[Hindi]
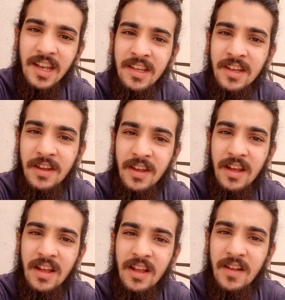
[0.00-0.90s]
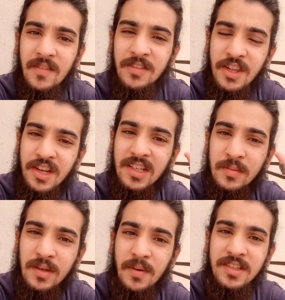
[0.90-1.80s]
रहेंगे देश का
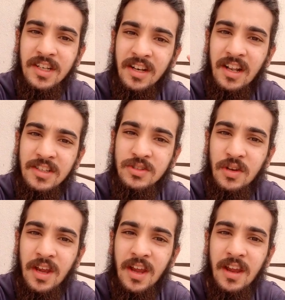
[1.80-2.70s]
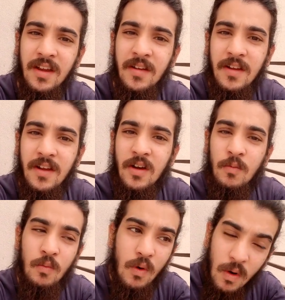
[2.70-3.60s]
सबसे बड़ा जर्नलिस्ट जो है
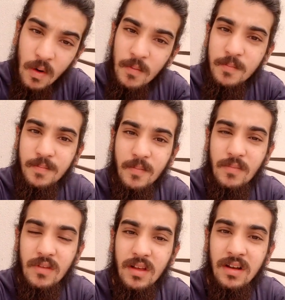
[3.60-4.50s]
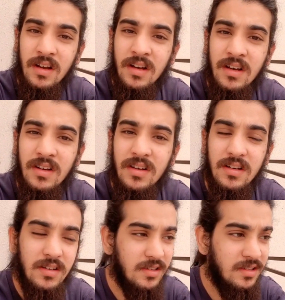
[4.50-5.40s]
वो
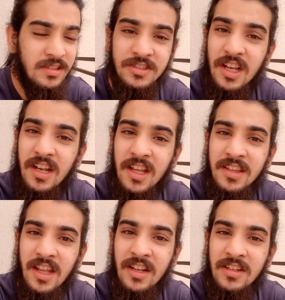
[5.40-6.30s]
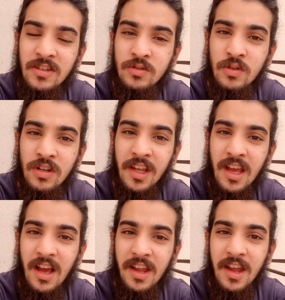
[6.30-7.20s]
आ, जेल के अंदर उसको
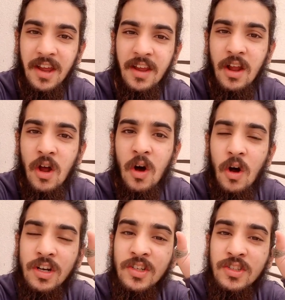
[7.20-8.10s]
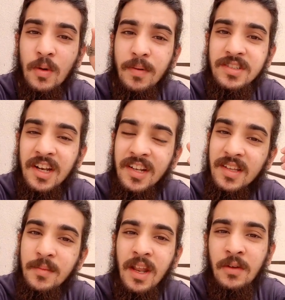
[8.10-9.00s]
लेके गए हैं और इसके ऊपर
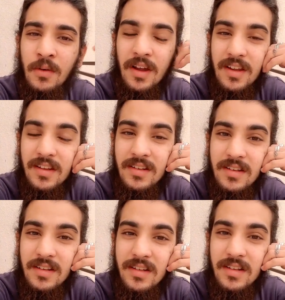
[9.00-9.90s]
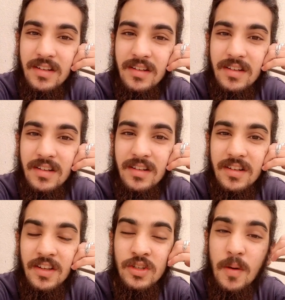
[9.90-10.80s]
जर्नलिज्म ही नहीं हो रहा है
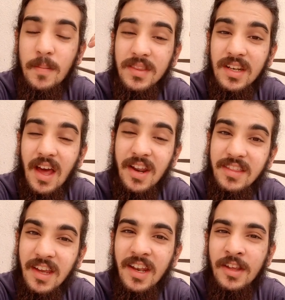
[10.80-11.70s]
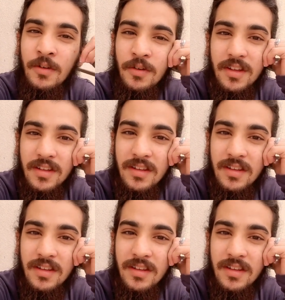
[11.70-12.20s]
इसके ऊपर पत्रकारिता ही नहीं हो रही